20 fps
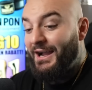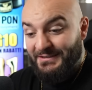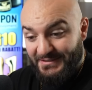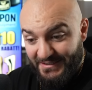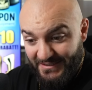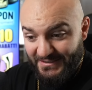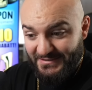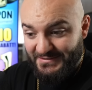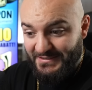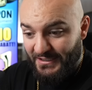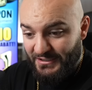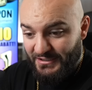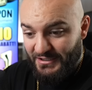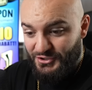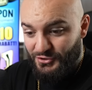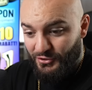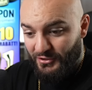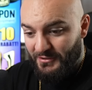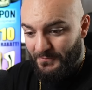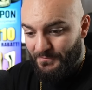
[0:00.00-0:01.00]
Ein dickes
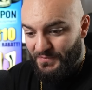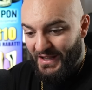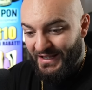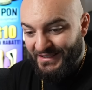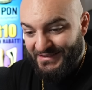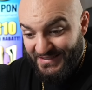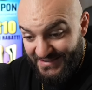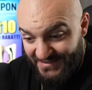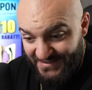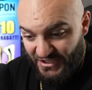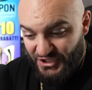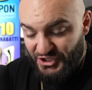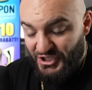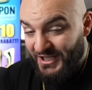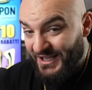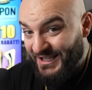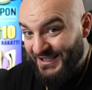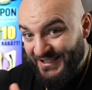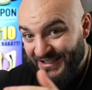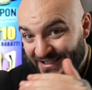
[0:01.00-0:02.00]
Dankeschön an dieser
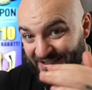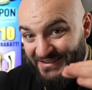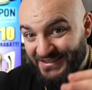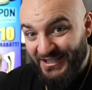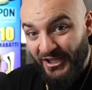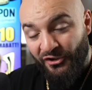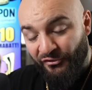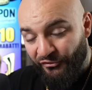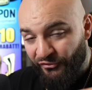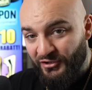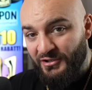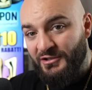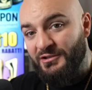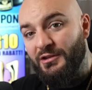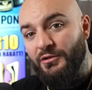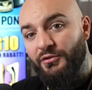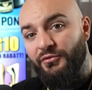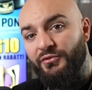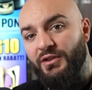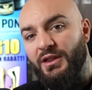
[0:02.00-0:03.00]
Stelle
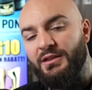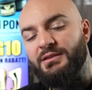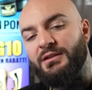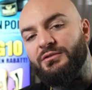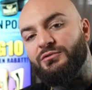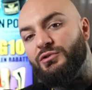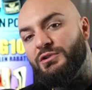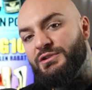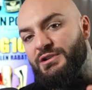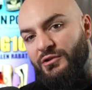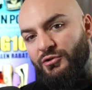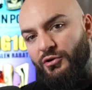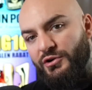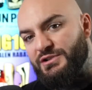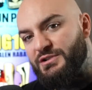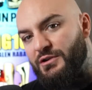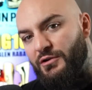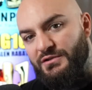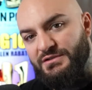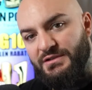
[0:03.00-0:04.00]
definitiv geht natürlich an
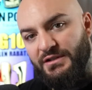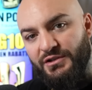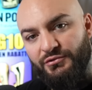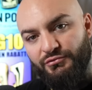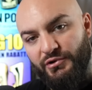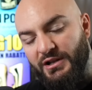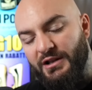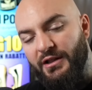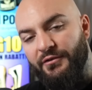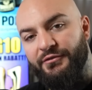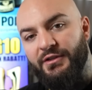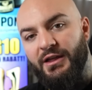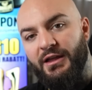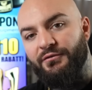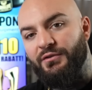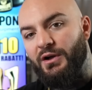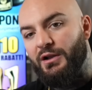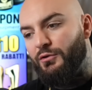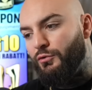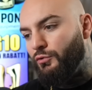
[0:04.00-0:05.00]
euch raus, an die Ringlife Gang,
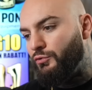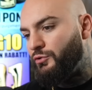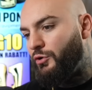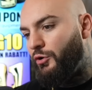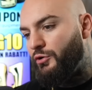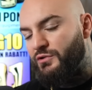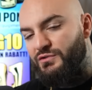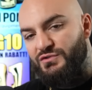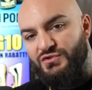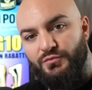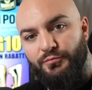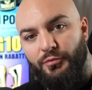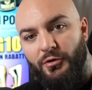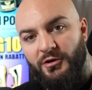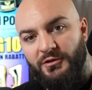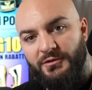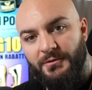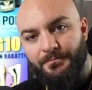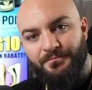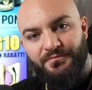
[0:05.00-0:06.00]
weil ohne euren
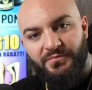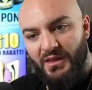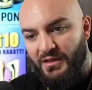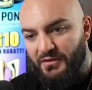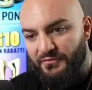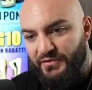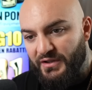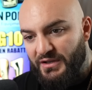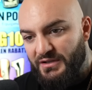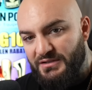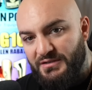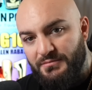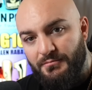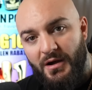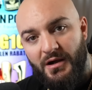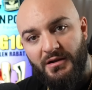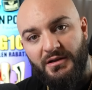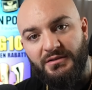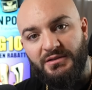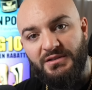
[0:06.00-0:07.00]
Support wäre die
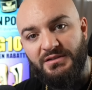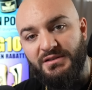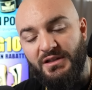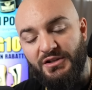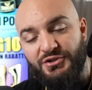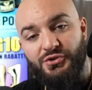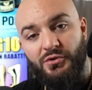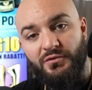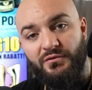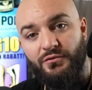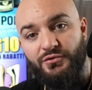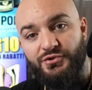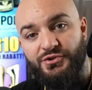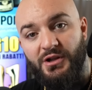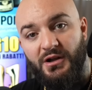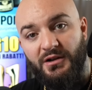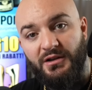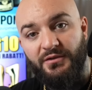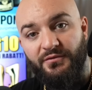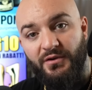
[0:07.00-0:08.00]
Marke nicht jetzt schon so
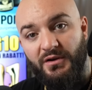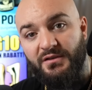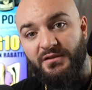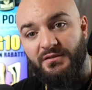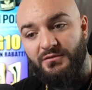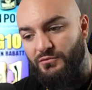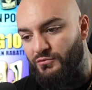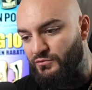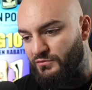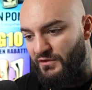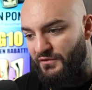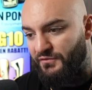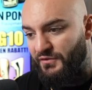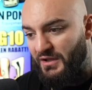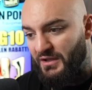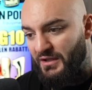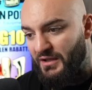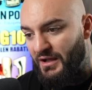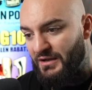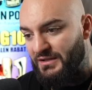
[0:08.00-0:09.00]
stark gewachsen und das
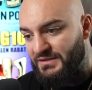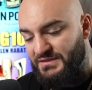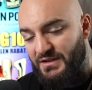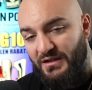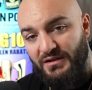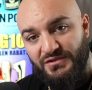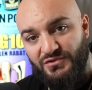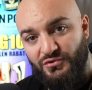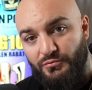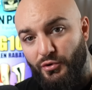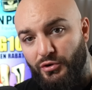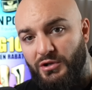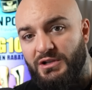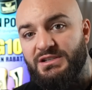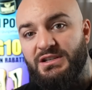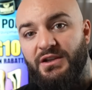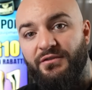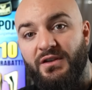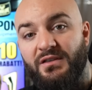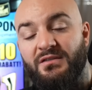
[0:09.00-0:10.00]
wäre alles gar nicht so
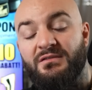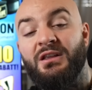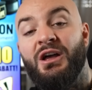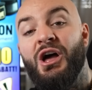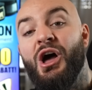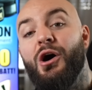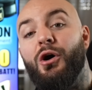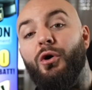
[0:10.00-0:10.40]
möglich gewesen.